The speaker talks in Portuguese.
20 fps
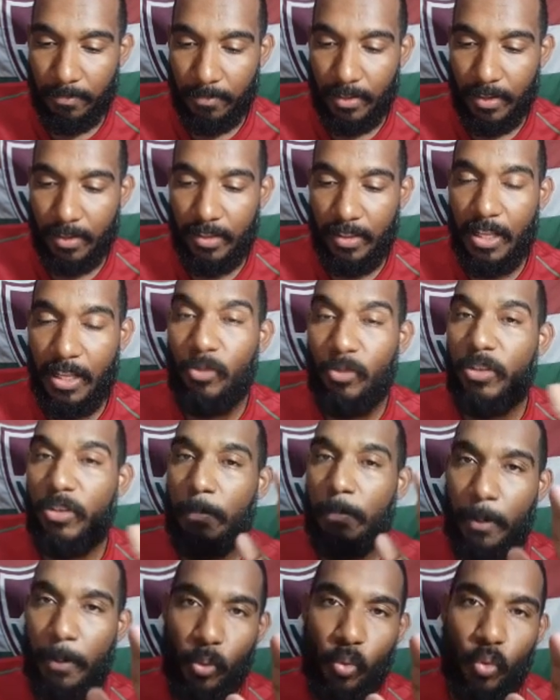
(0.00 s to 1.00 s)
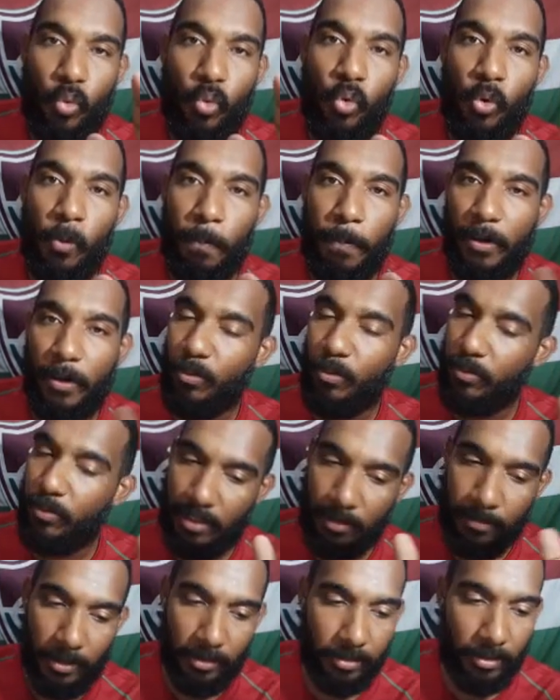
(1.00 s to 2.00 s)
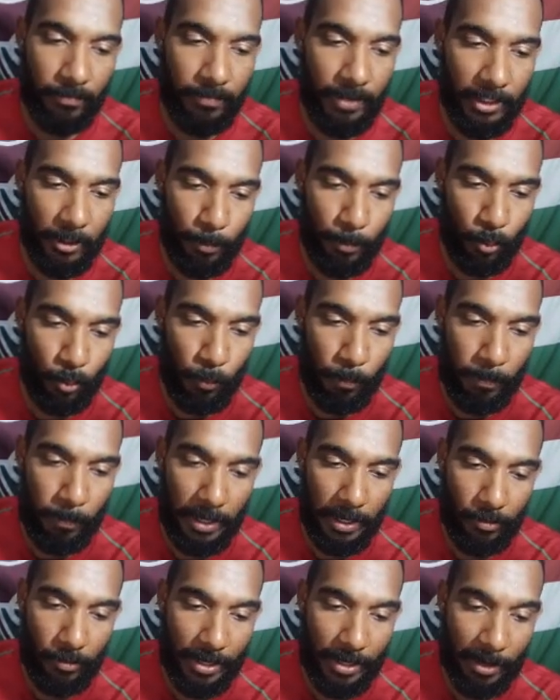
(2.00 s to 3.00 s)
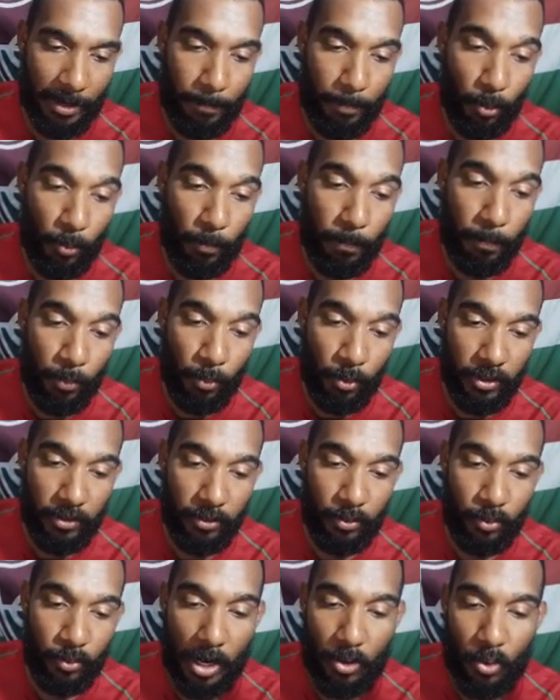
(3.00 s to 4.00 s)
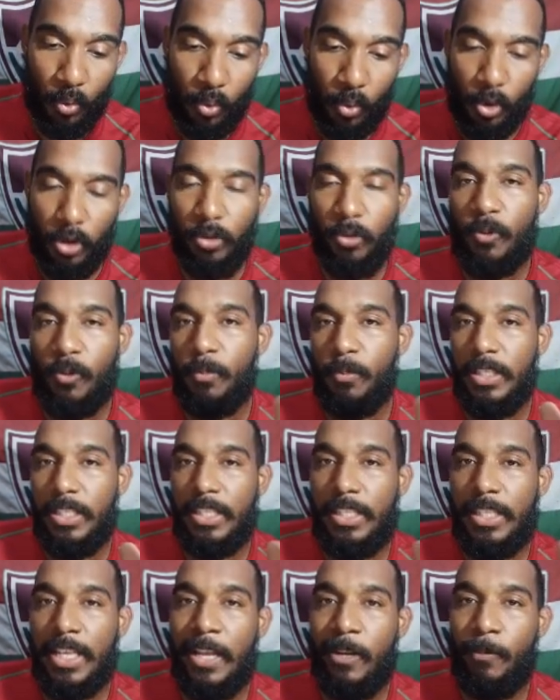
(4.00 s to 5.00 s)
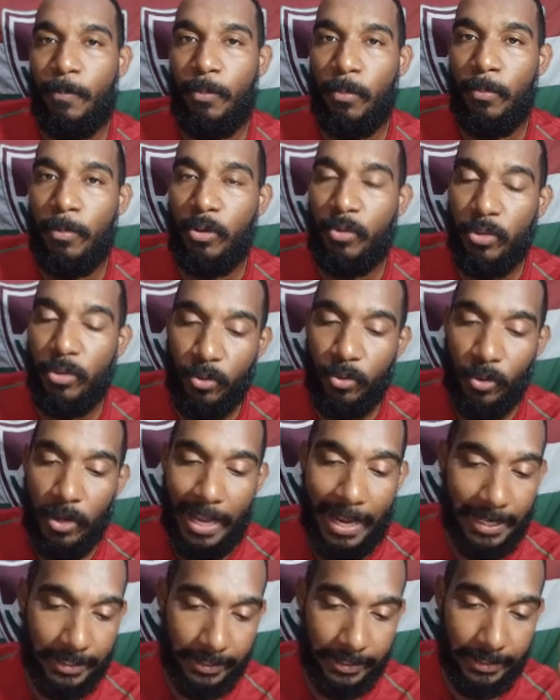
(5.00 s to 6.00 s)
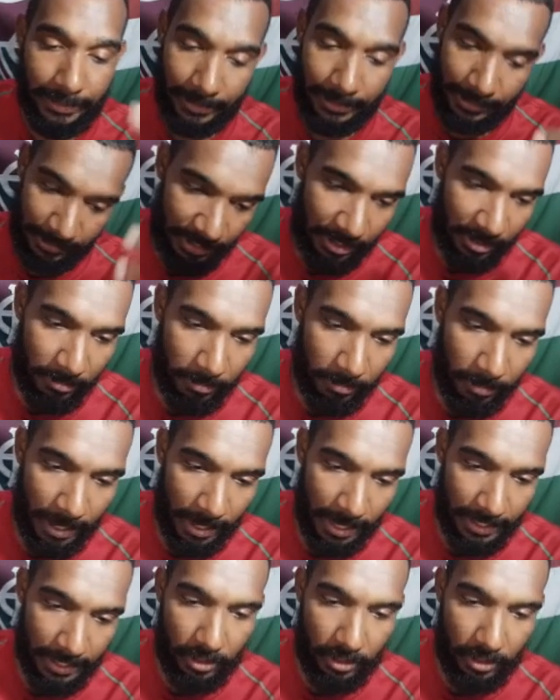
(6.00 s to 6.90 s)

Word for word: não te preocupa, eu não sei mais o que vai te preocupar. O cara propôs um acordo com o Ministério Público de Goiás. Mas